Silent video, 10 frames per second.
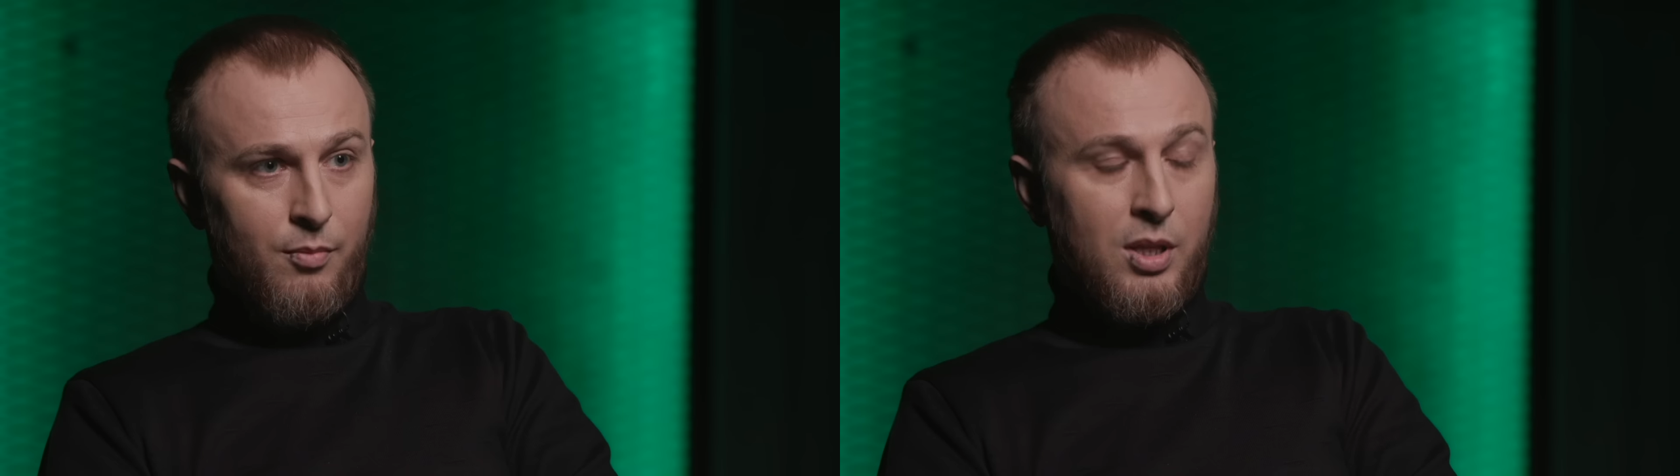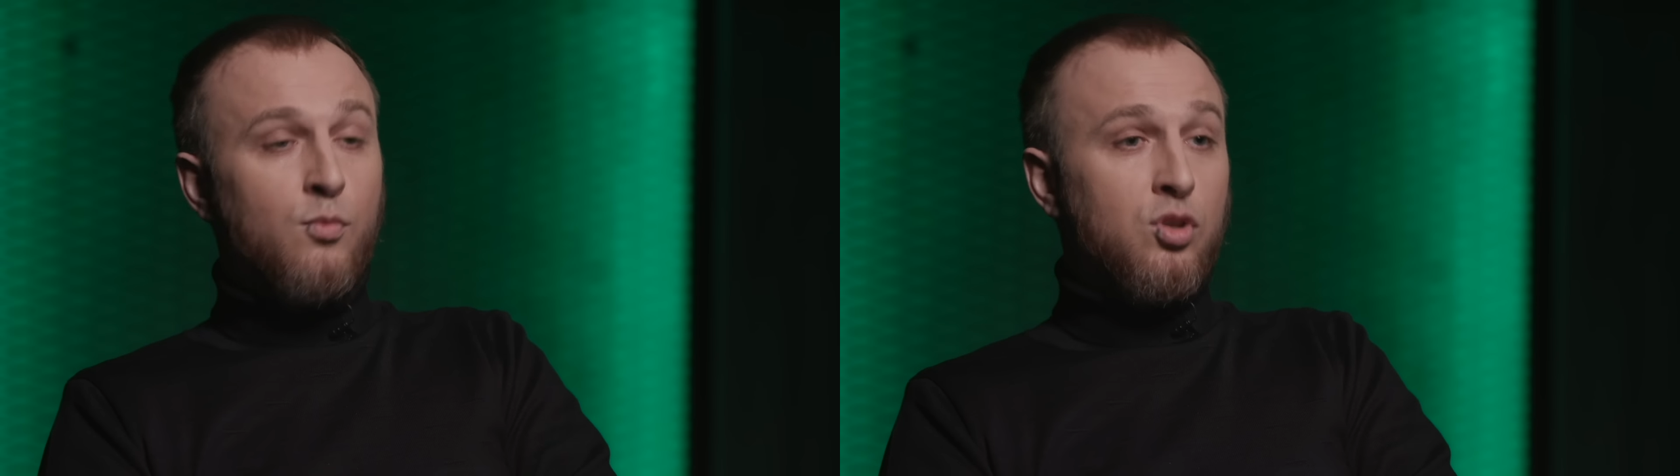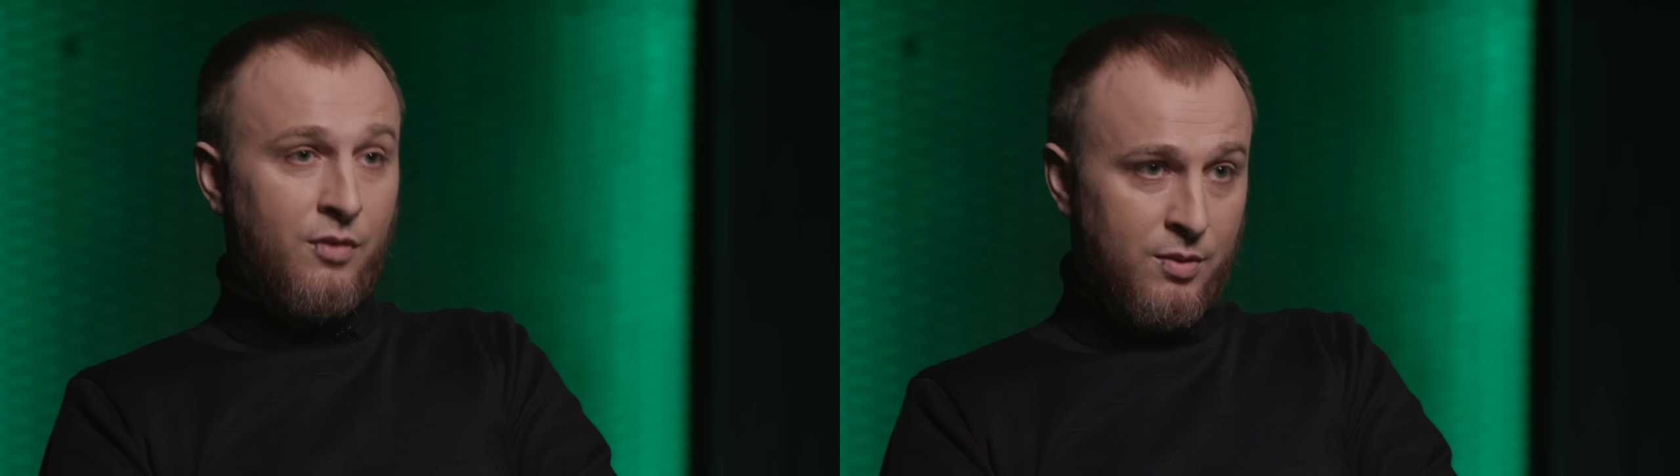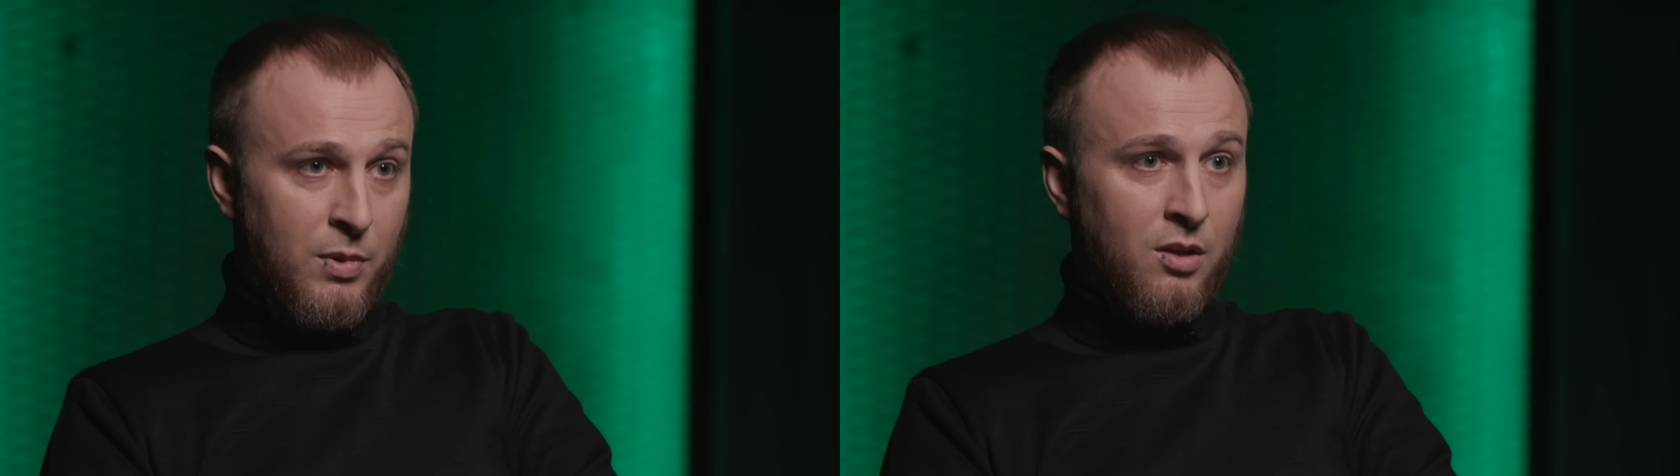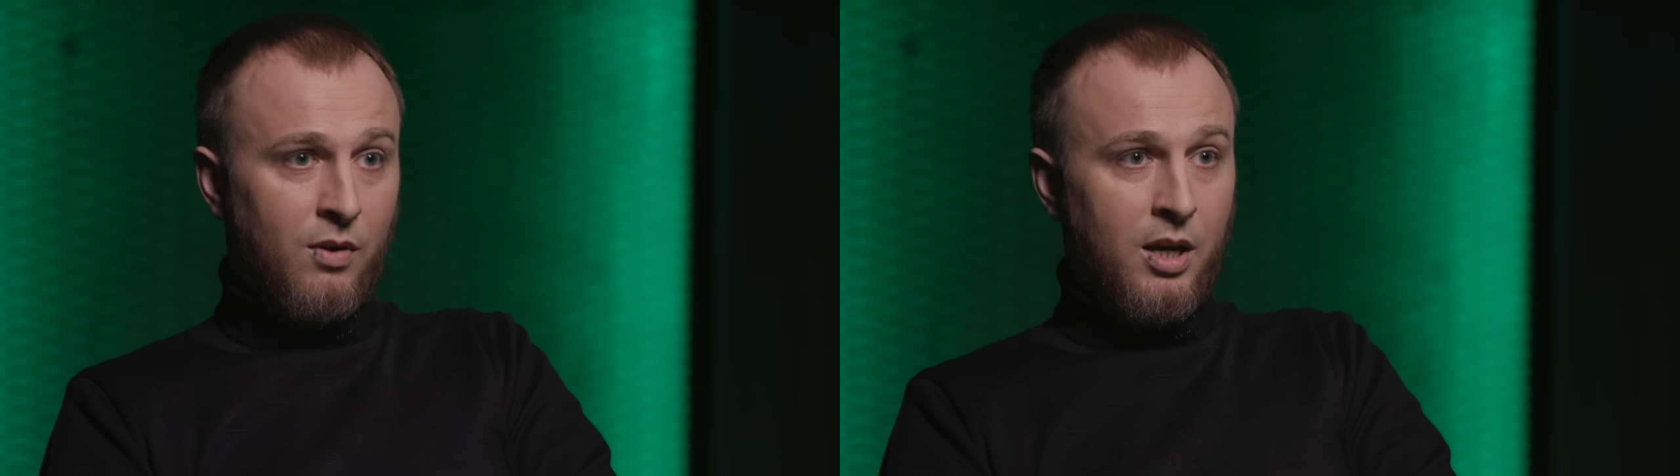Потому что
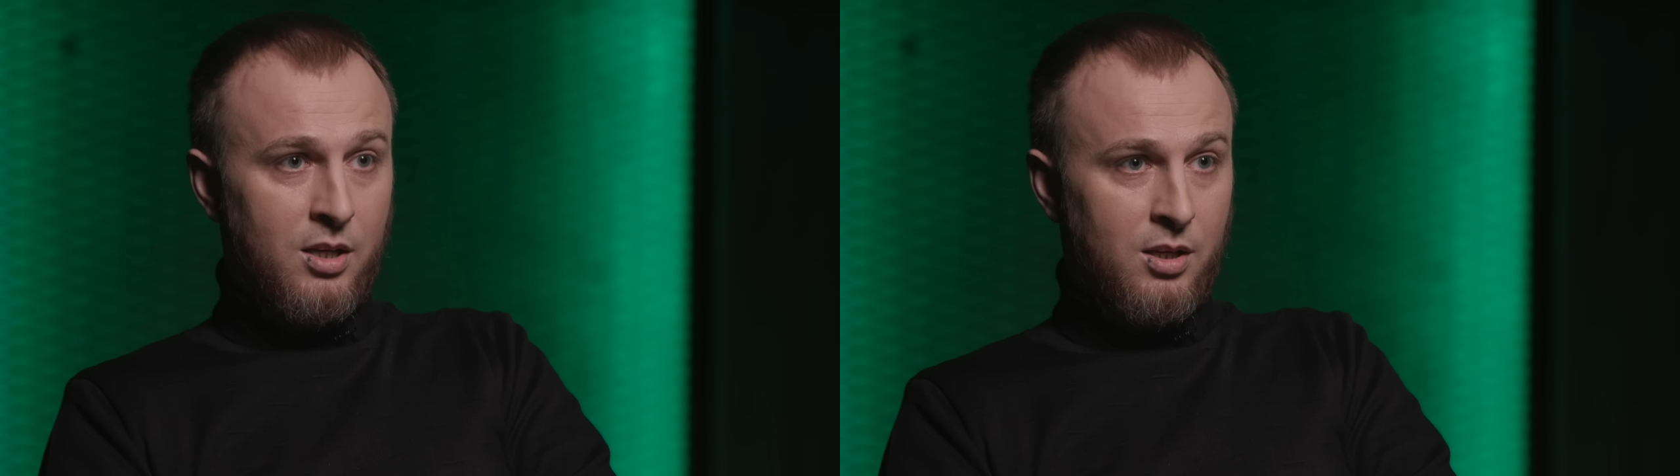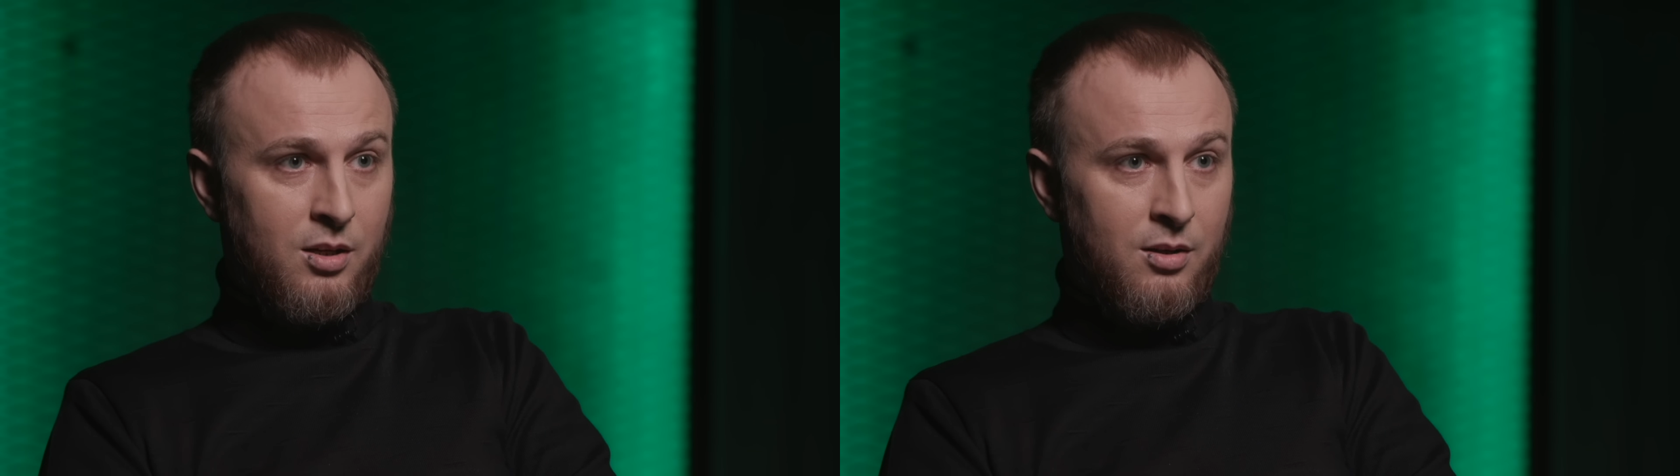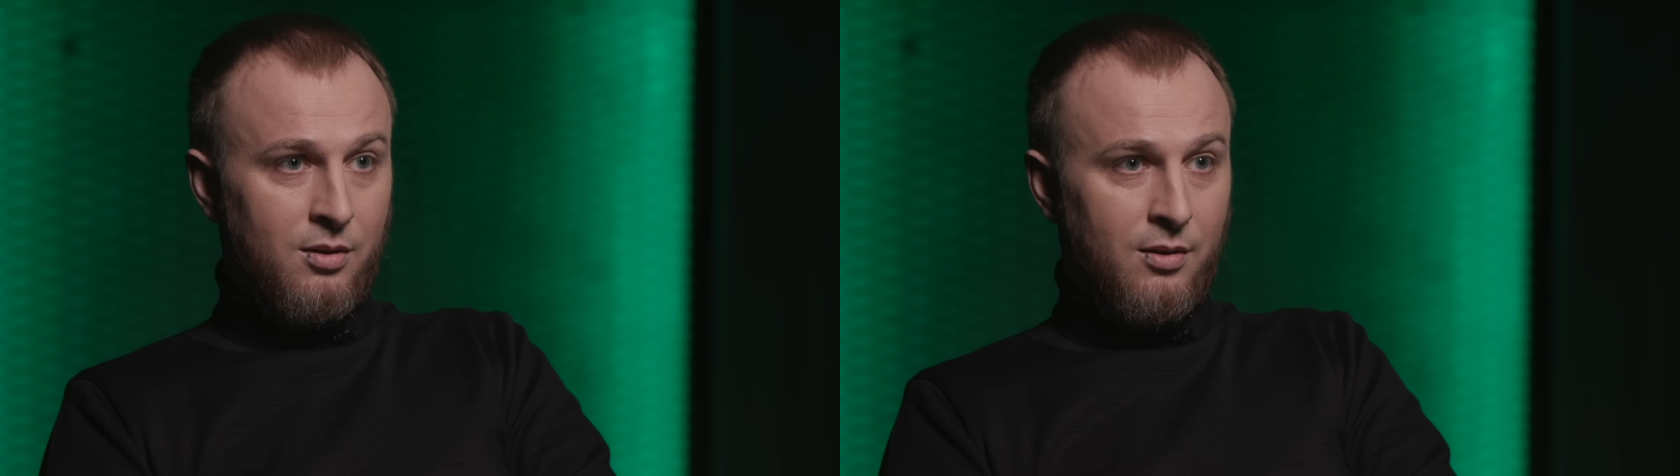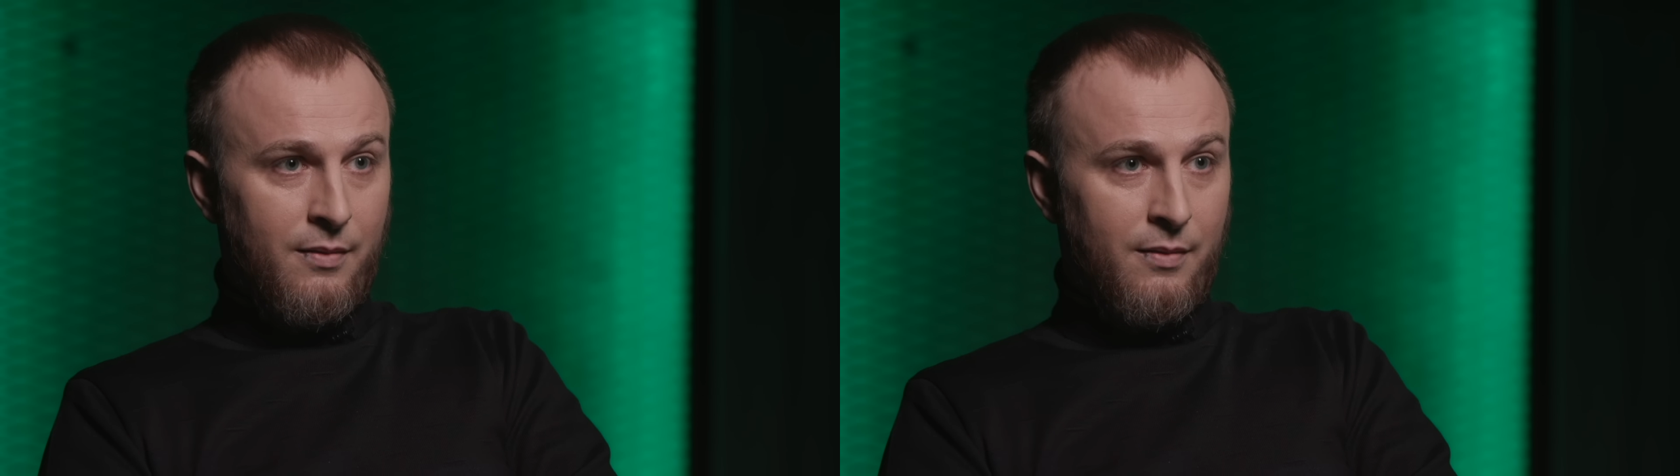воспитывали они их.